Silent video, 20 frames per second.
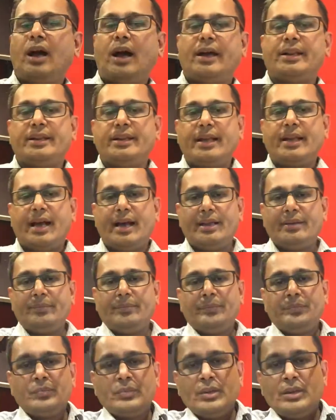आर्यन खान
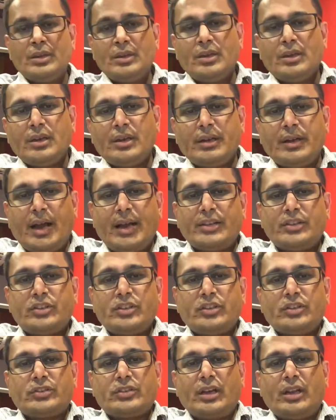
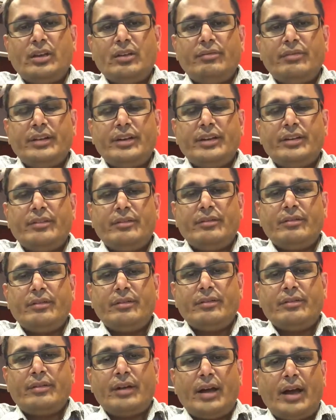राज शलविन
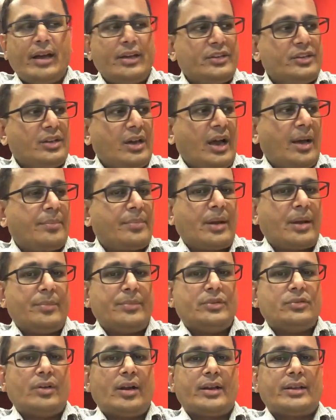राज आपका
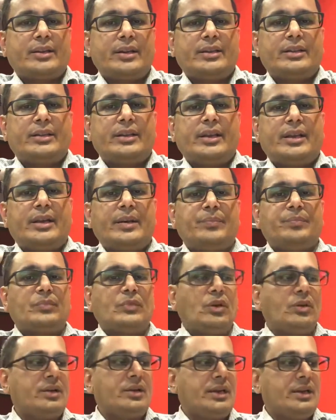भी स्वागत करते हैं
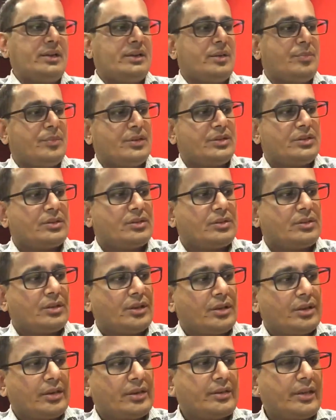ओके लेट मी जस्ट
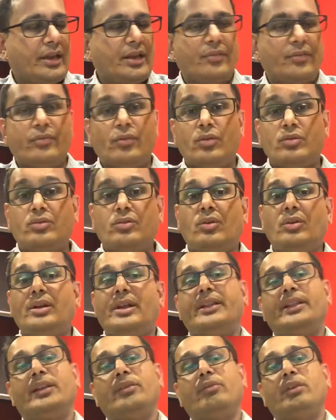टेक अ फोन कॉल
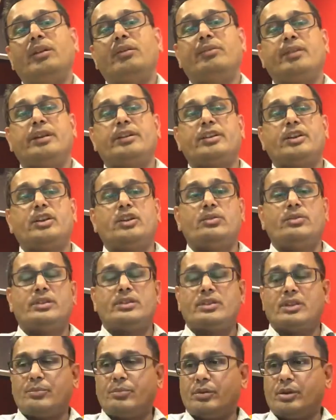एंड देन वी कंटिन्यू
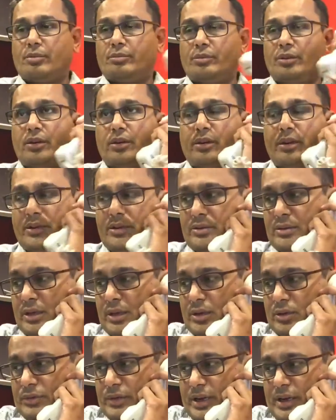विद पूनम दिलोन हित
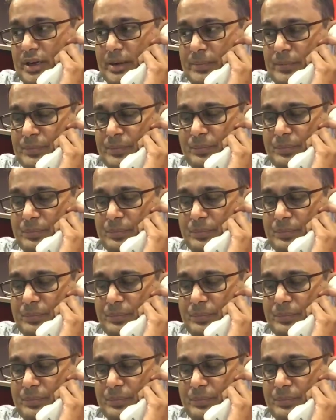सलो तराना